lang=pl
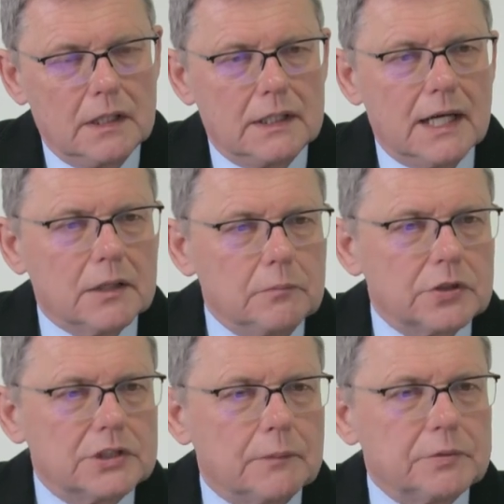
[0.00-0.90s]
jak
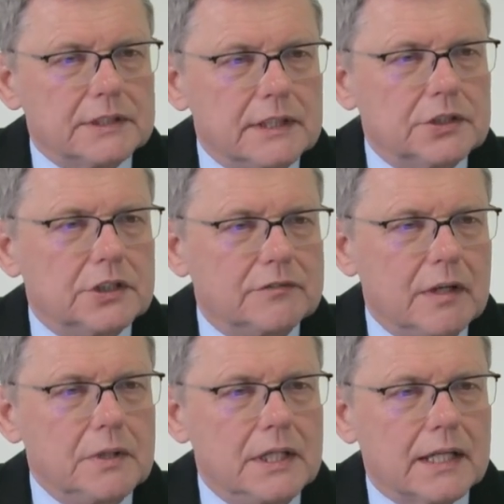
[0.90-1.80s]
można przeznaczyć
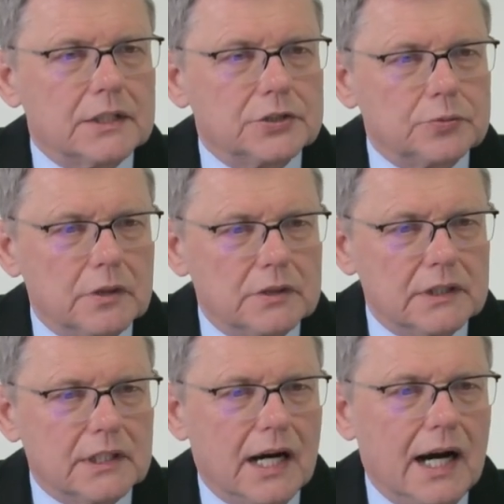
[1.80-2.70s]
2 miliardy
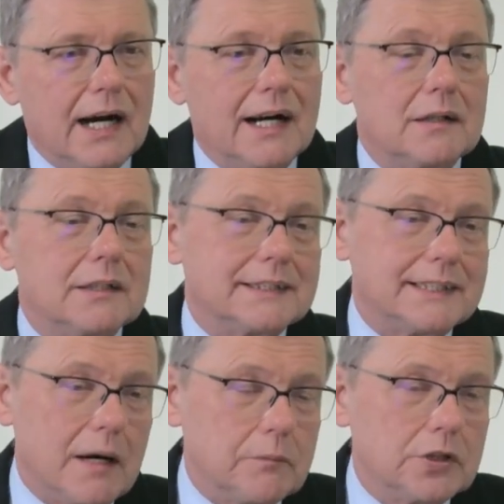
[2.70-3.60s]
złotych, a
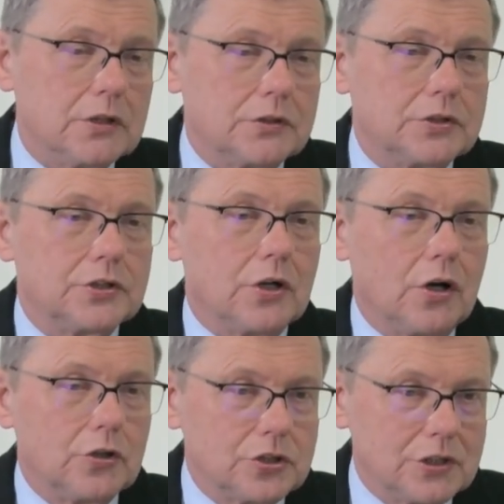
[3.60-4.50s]
zamknąć
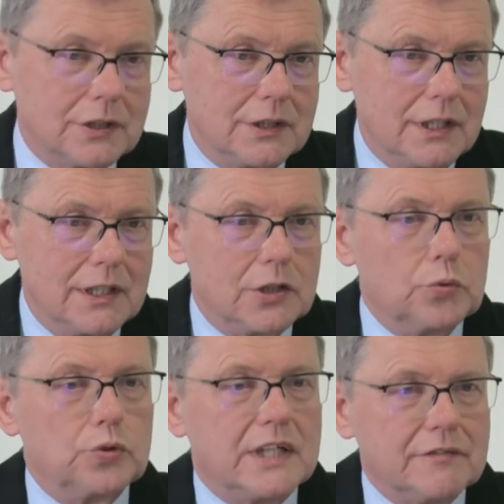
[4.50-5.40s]
oczy
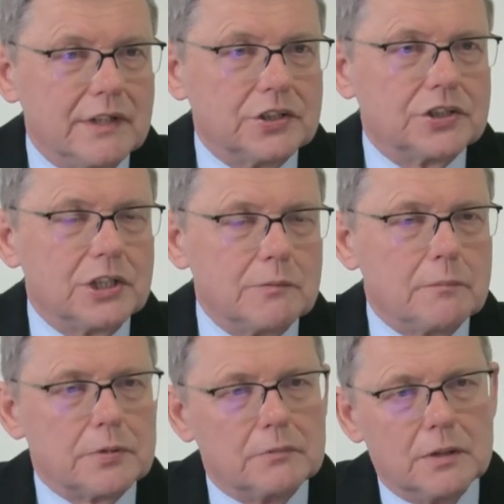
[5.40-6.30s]
i udawać, że nie
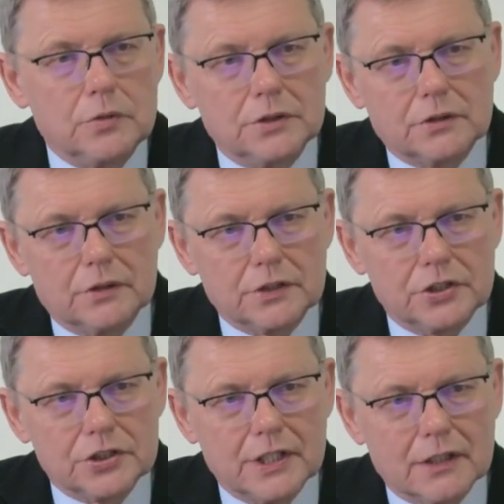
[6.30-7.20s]
ma problemu
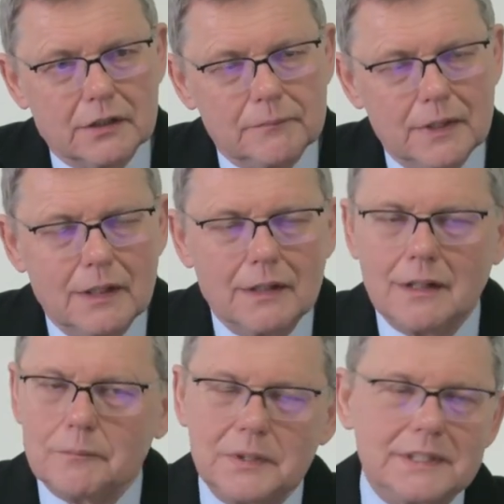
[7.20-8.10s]
onkologicznego.
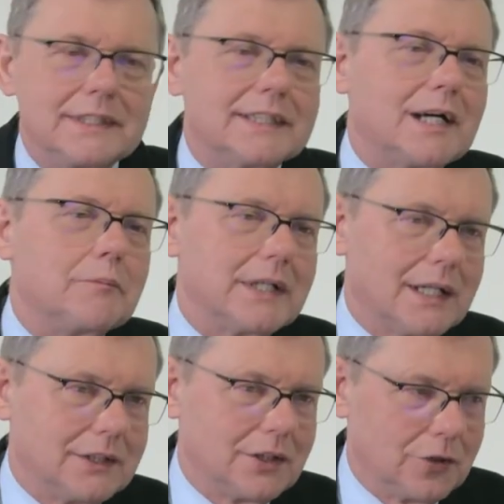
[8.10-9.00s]
PiS nie
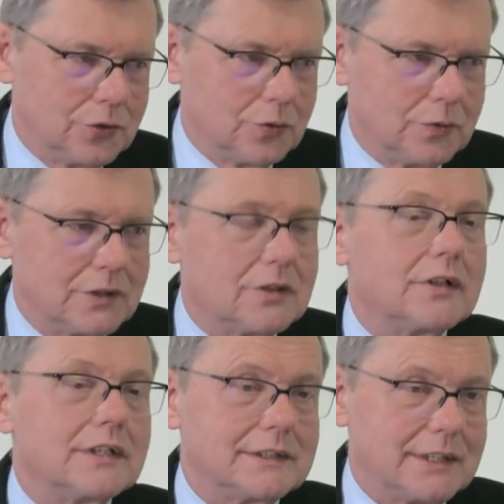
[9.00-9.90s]
zamyka tych oczu,
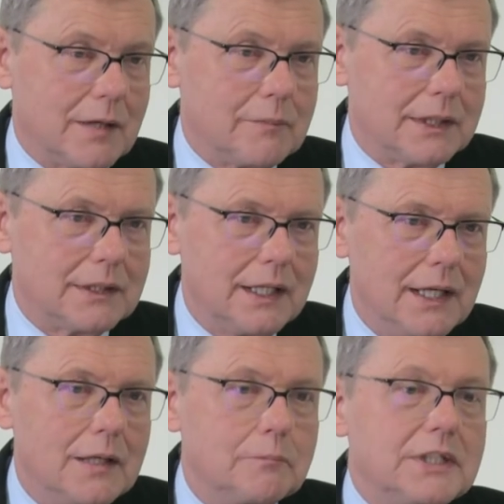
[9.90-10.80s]
to jest dramat.
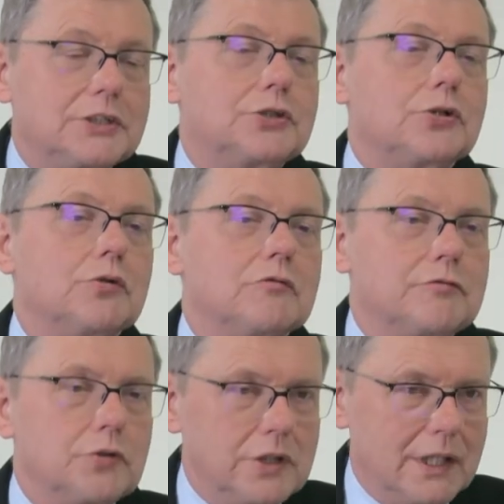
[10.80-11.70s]
PiS
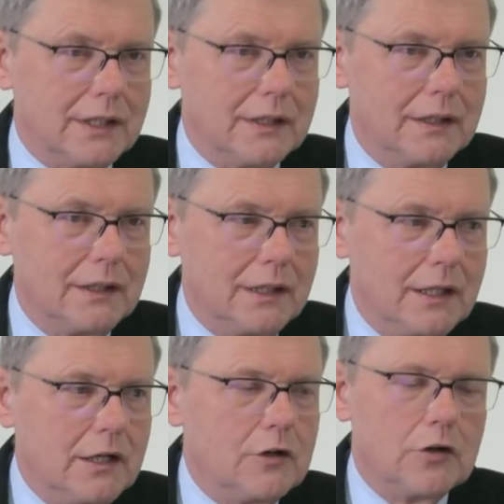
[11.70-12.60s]
triumfuje.
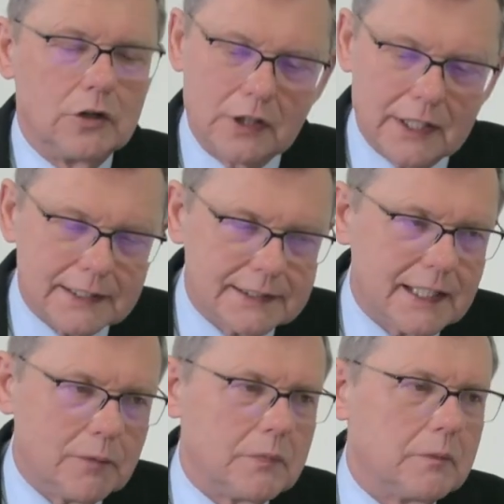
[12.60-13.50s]

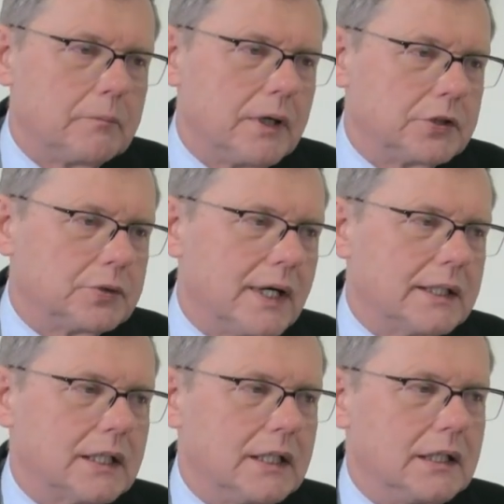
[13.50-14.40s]
Gestem
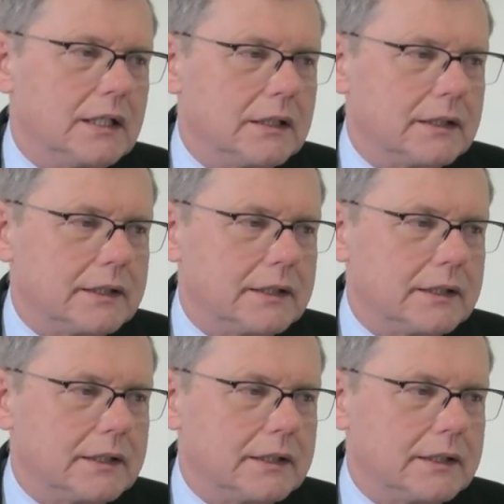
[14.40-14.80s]
posłanki